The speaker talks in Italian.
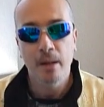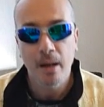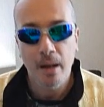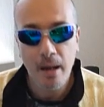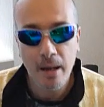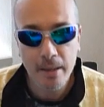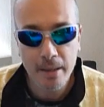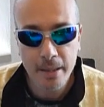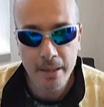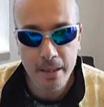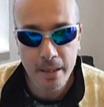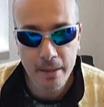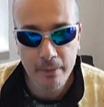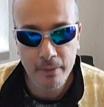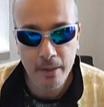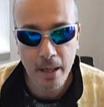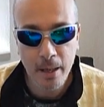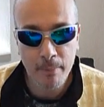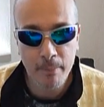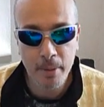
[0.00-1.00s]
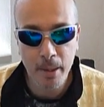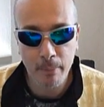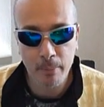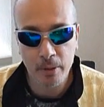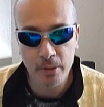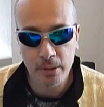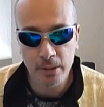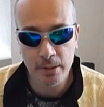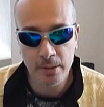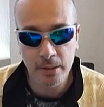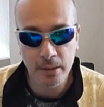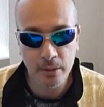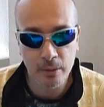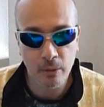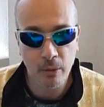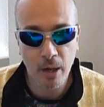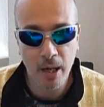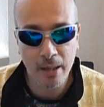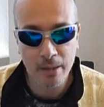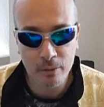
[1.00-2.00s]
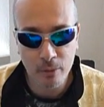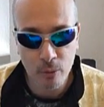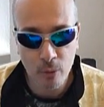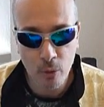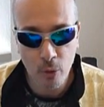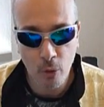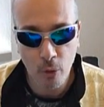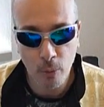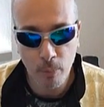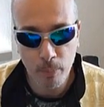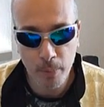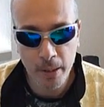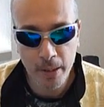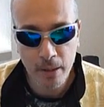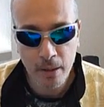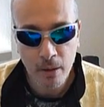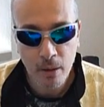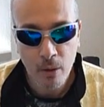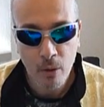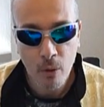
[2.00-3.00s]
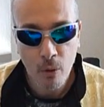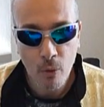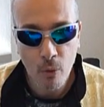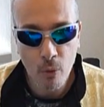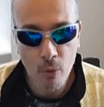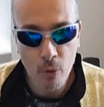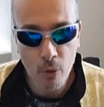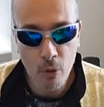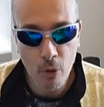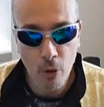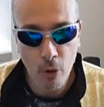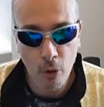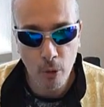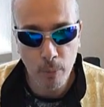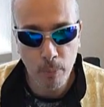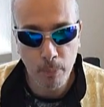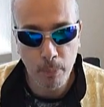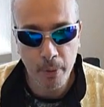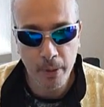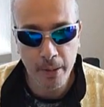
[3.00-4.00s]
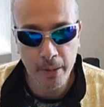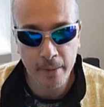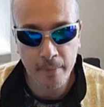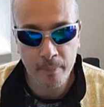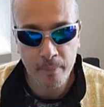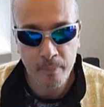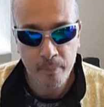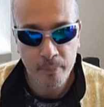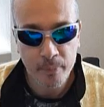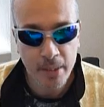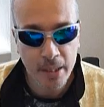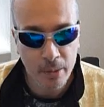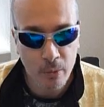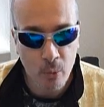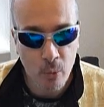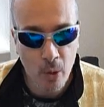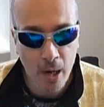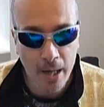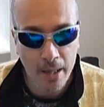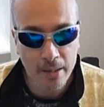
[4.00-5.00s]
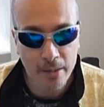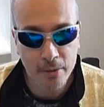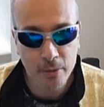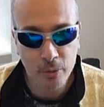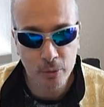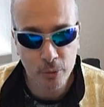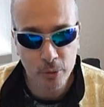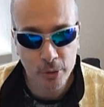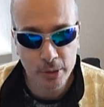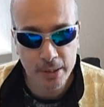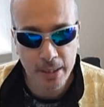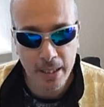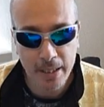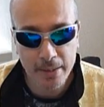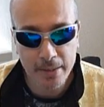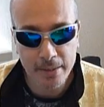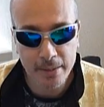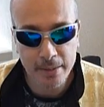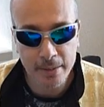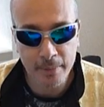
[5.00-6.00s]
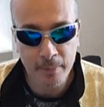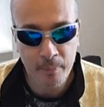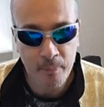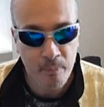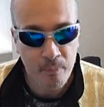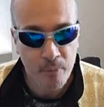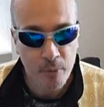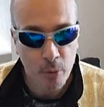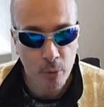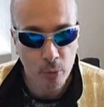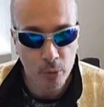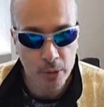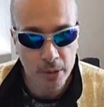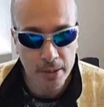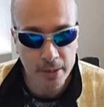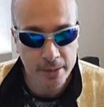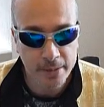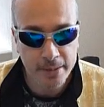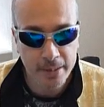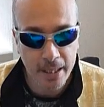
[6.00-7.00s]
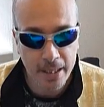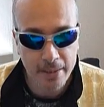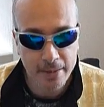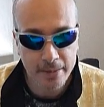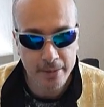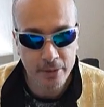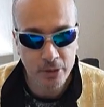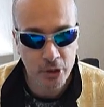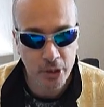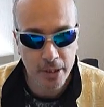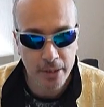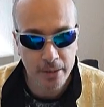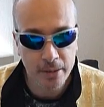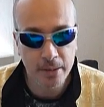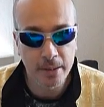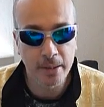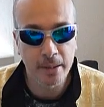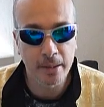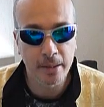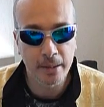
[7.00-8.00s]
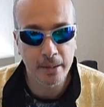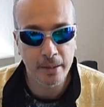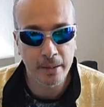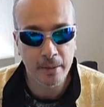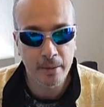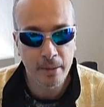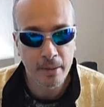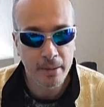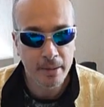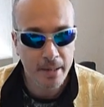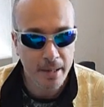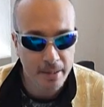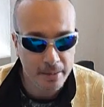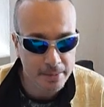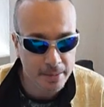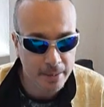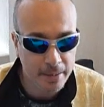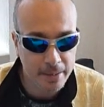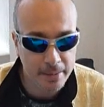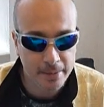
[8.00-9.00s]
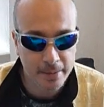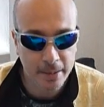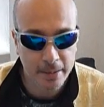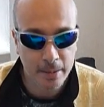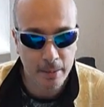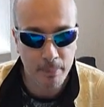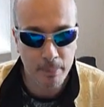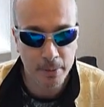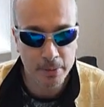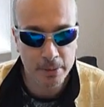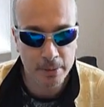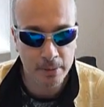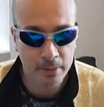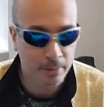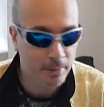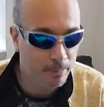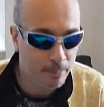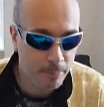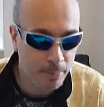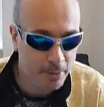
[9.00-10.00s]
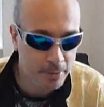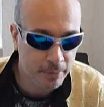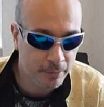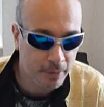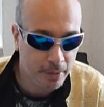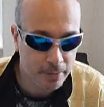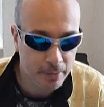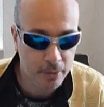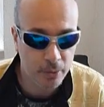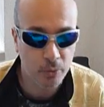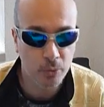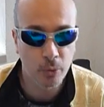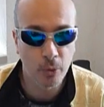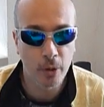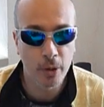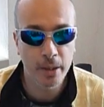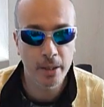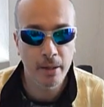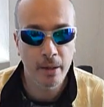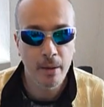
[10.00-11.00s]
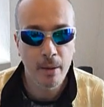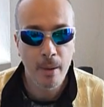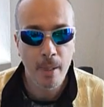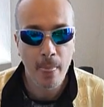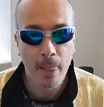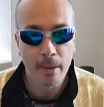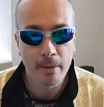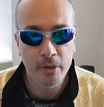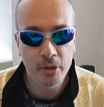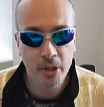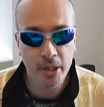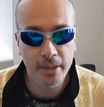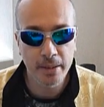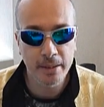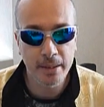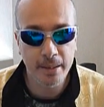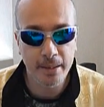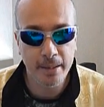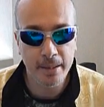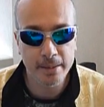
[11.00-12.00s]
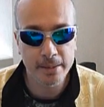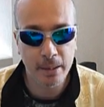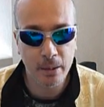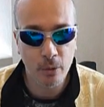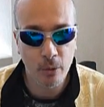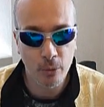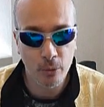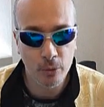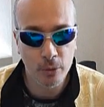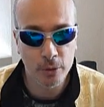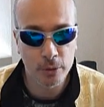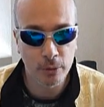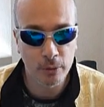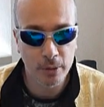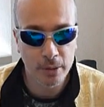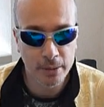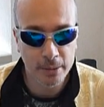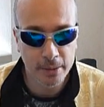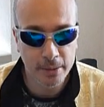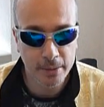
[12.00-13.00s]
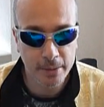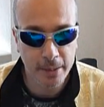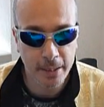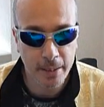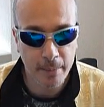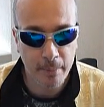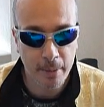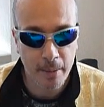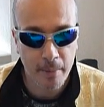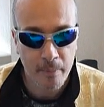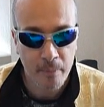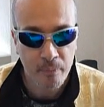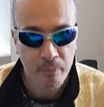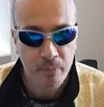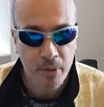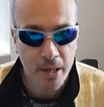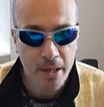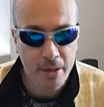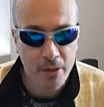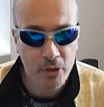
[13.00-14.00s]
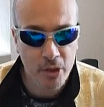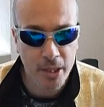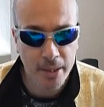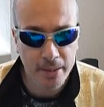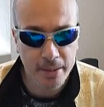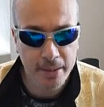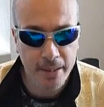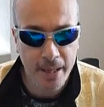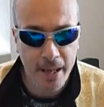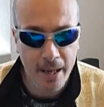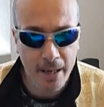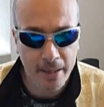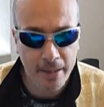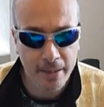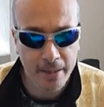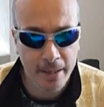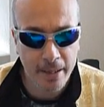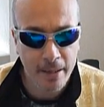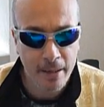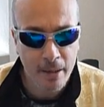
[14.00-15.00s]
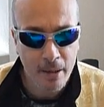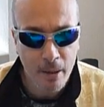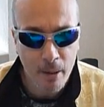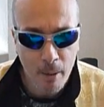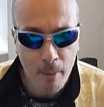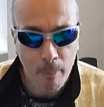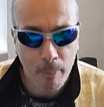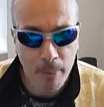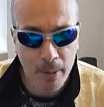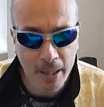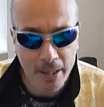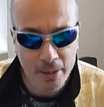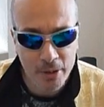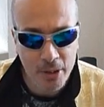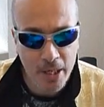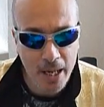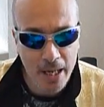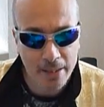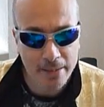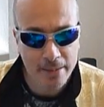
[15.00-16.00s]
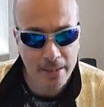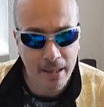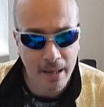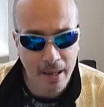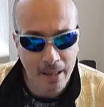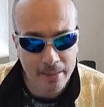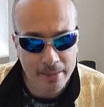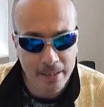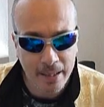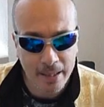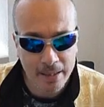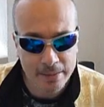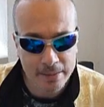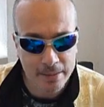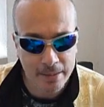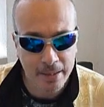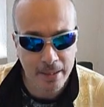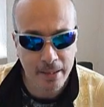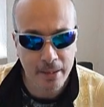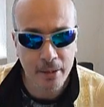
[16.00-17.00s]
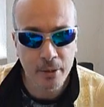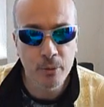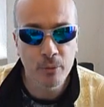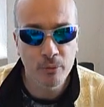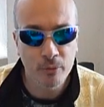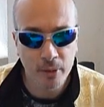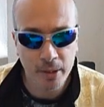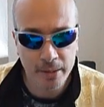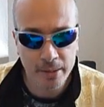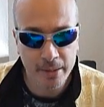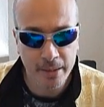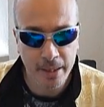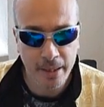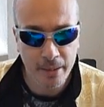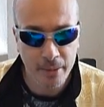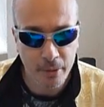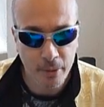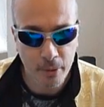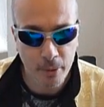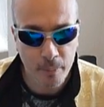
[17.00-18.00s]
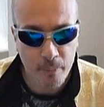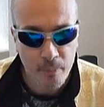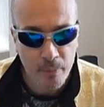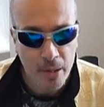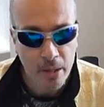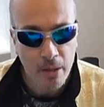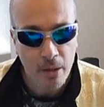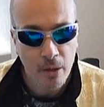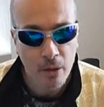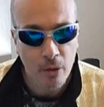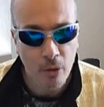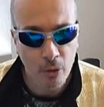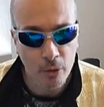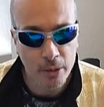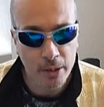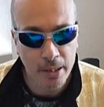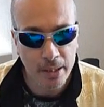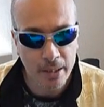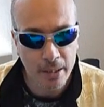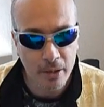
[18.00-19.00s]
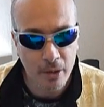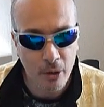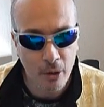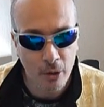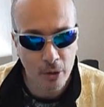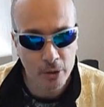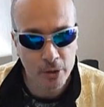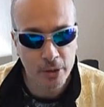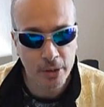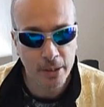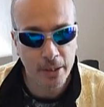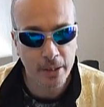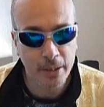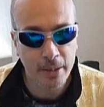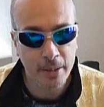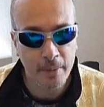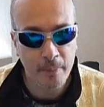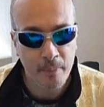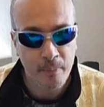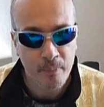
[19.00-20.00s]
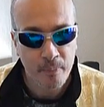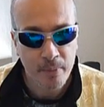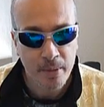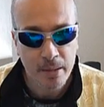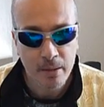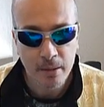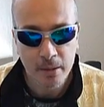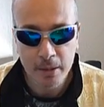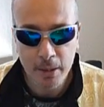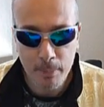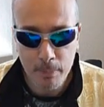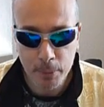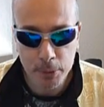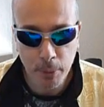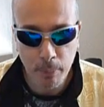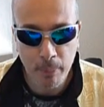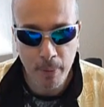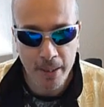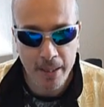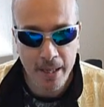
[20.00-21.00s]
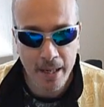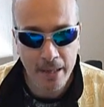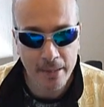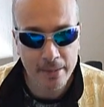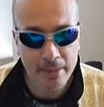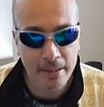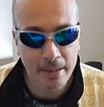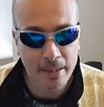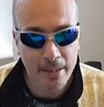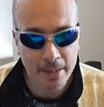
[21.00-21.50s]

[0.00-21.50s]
A Kiev abbiamo assistito ad un golpe, un golpe nel quale sono stati utilizzati gente che era incazzata per, per i fatti suoi, gente che era contro il sistema e gente anche plagiata ad arte in un ventennio con delle cose di propaganda